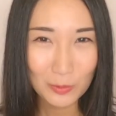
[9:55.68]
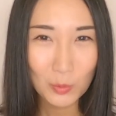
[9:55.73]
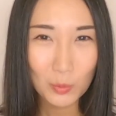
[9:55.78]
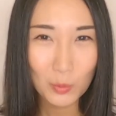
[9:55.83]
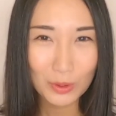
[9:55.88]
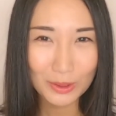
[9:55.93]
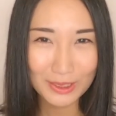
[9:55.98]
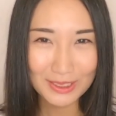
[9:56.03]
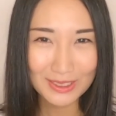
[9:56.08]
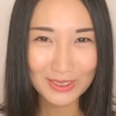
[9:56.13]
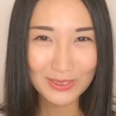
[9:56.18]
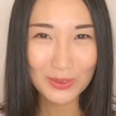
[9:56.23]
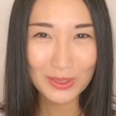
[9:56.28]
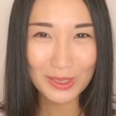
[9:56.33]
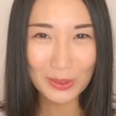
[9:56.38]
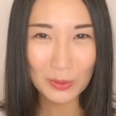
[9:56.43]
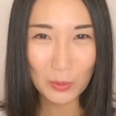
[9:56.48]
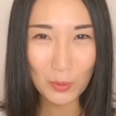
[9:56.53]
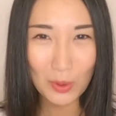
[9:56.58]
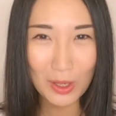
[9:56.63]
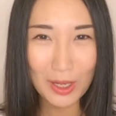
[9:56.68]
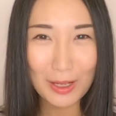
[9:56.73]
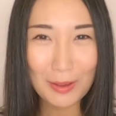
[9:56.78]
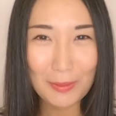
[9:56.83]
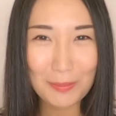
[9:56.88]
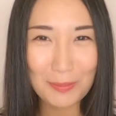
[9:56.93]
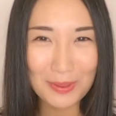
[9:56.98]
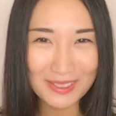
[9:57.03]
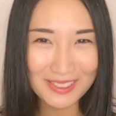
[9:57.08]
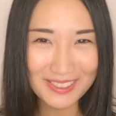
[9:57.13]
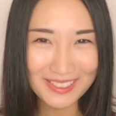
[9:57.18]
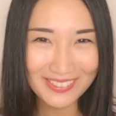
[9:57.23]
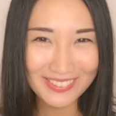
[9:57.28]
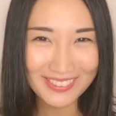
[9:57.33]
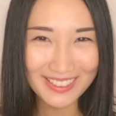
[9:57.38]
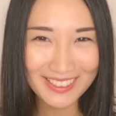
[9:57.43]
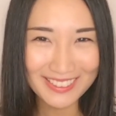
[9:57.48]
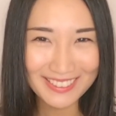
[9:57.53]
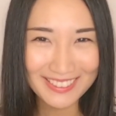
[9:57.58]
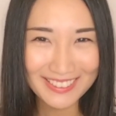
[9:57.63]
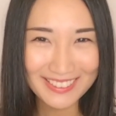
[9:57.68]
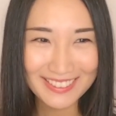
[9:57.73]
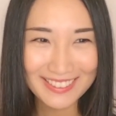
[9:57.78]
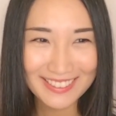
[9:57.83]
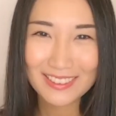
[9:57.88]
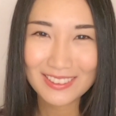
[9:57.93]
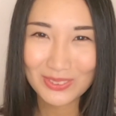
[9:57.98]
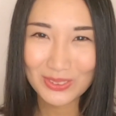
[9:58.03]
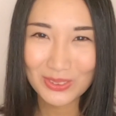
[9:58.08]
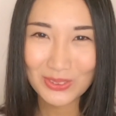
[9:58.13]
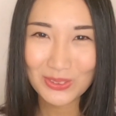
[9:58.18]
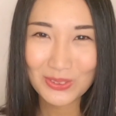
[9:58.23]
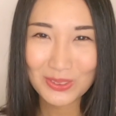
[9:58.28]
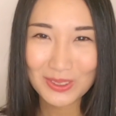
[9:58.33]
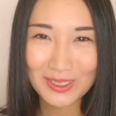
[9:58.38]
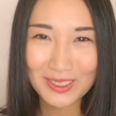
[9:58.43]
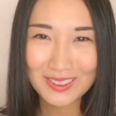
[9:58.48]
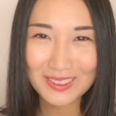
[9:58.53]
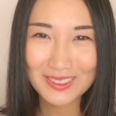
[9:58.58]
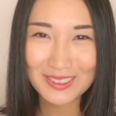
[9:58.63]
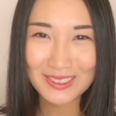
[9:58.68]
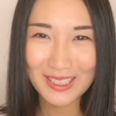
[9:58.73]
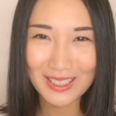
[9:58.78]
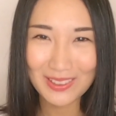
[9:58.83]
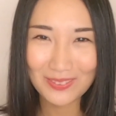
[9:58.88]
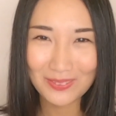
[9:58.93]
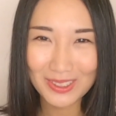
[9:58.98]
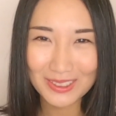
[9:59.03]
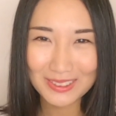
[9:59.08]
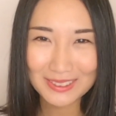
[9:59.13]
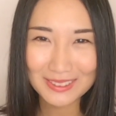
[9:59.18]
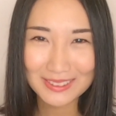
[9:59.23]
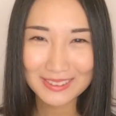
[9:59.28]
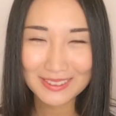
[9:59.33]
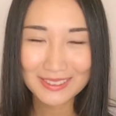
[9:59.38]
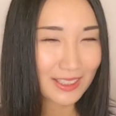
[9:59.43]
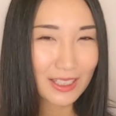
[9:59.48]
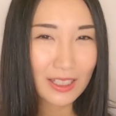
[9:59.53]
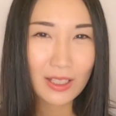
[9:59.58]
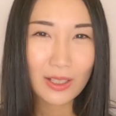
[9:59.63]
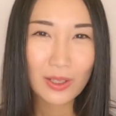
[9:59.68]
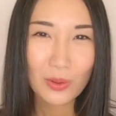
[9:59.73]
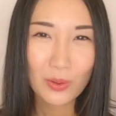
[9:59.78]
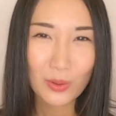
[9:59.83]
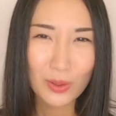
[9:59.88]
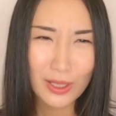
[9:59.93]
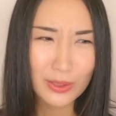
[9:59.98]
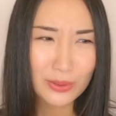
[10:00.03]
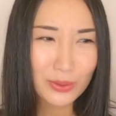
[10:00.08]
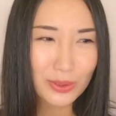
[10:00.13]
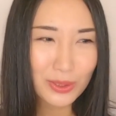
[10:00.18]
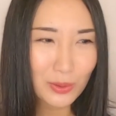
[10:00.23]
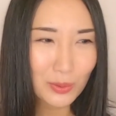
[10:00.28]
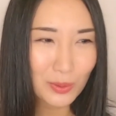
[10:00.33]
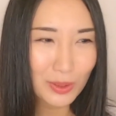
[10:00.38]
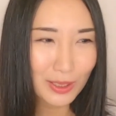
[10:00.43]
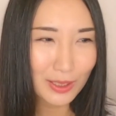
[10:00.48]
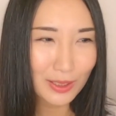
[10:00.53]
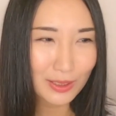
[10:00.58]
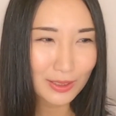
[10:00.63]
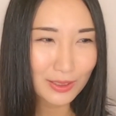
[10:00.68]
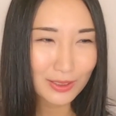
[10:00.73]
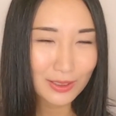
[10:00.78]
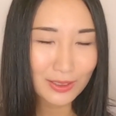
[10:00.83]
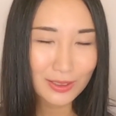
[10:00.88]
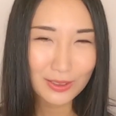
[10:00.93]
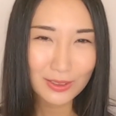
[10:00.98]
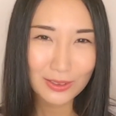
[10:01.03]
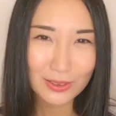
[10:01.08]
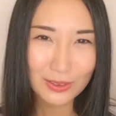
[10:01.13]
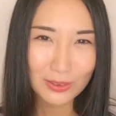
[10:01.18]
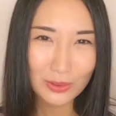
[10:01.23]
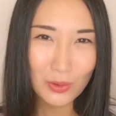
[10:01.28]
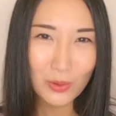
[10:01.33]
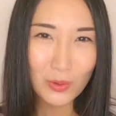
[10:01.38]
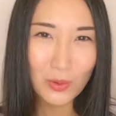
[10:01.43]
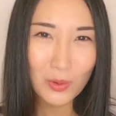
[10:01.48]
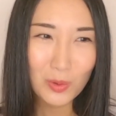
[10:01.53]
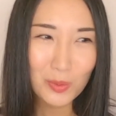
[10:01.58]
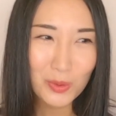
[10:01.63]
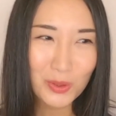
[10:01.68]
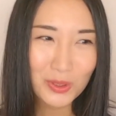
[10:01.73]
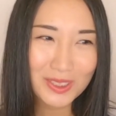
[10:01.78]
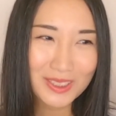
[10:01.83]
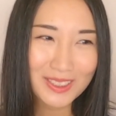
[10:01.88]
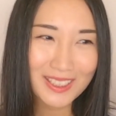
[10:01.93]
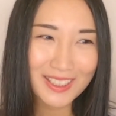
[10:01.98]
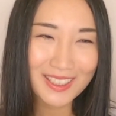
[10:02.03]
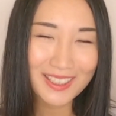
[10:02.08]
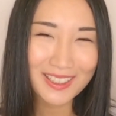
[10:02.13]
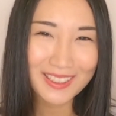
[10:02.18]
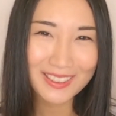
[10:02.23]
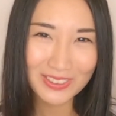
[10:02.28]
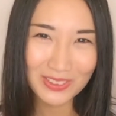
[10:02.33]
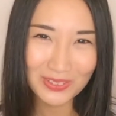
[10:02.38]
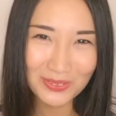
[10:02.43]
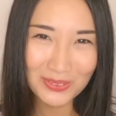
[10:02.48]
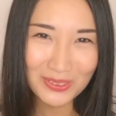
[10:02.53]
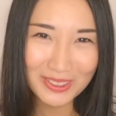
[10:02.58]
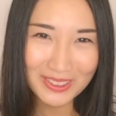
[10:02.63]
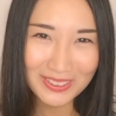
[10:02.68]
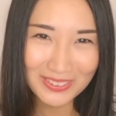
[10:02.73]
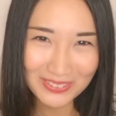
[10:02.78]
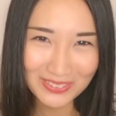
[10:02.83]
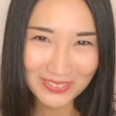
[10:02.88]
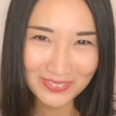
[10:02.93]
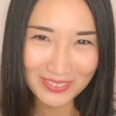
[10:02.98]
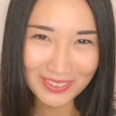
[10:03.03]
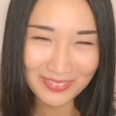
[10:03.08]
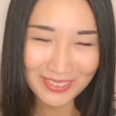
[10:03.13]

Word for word: 私の猫は真っ白です。というふうに使います。他の色はと思った人もいると思い